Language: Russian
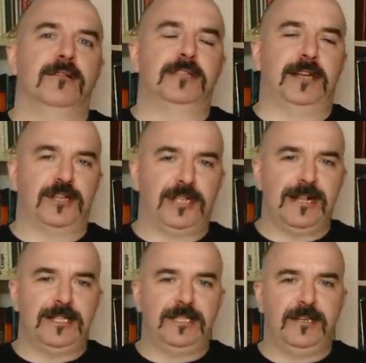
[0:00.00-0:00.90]

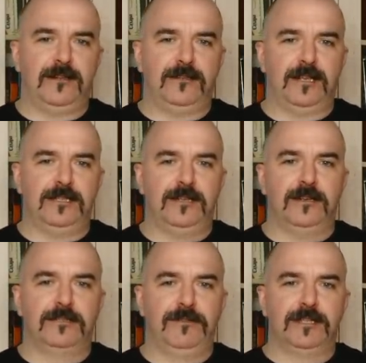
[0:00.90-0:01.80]
сражался,
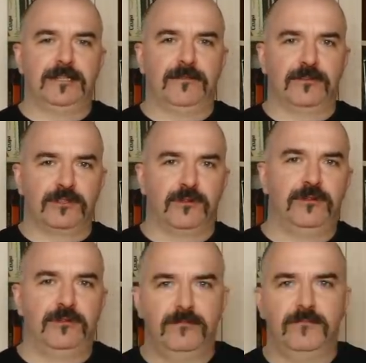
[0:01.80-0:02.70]
достиг известных
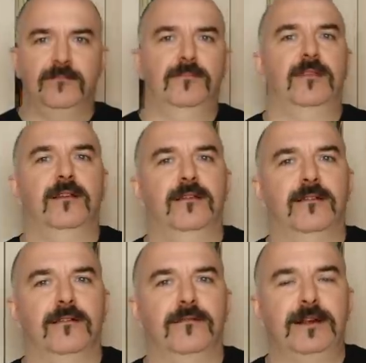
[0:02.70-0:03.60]
высот э,
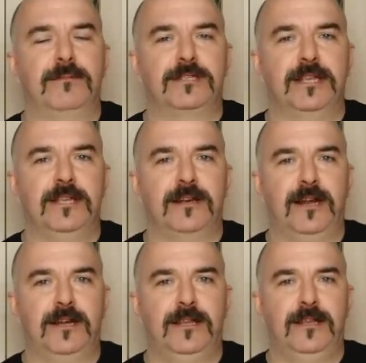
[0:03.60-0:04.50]
в римской
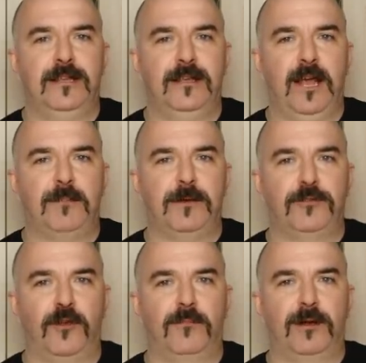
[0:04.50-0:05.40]
иерархии, а
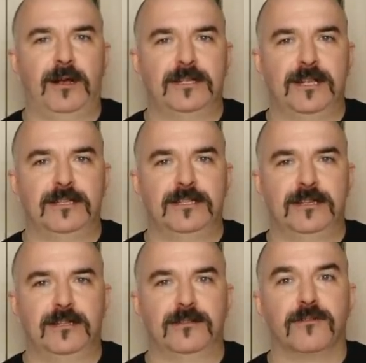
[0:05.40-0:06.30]
потом
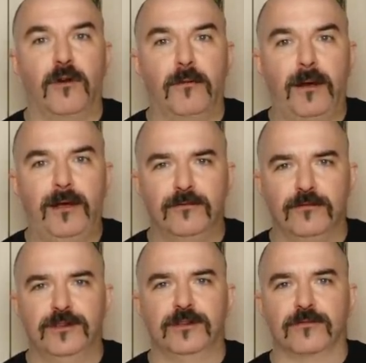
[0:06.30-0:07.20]
оказался дома
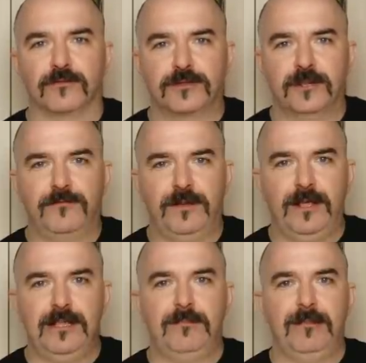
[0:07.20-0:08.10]
у хирусков
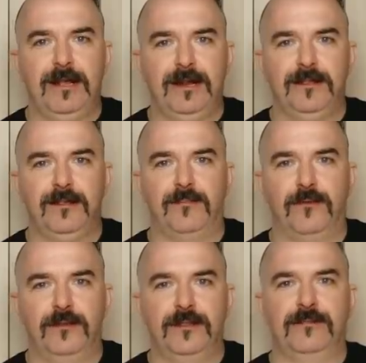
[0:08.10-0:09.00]
и немедленно
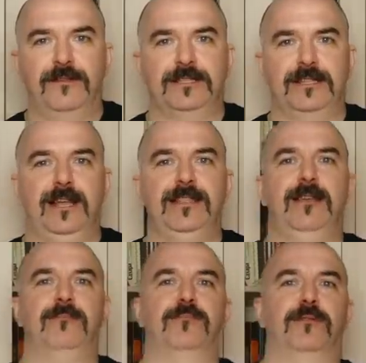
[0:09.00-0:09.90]
поднял
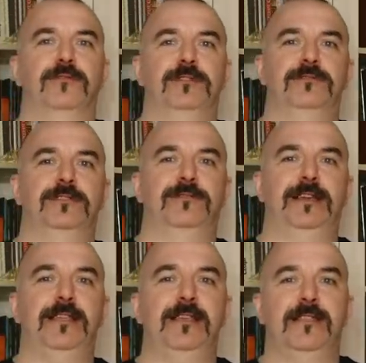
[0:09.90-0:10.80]
восстание против
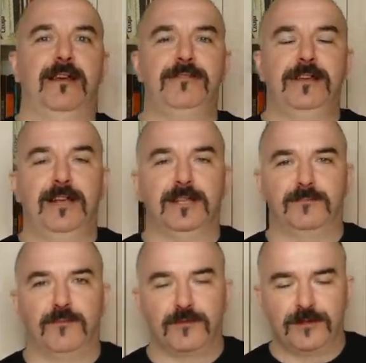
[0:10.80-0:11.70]
своих недавних
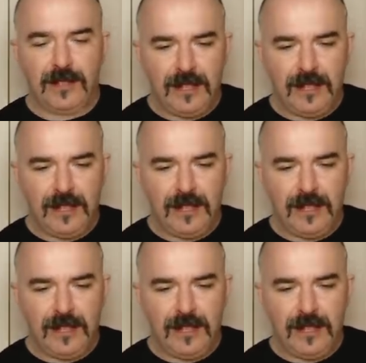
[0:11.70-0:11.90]
господ.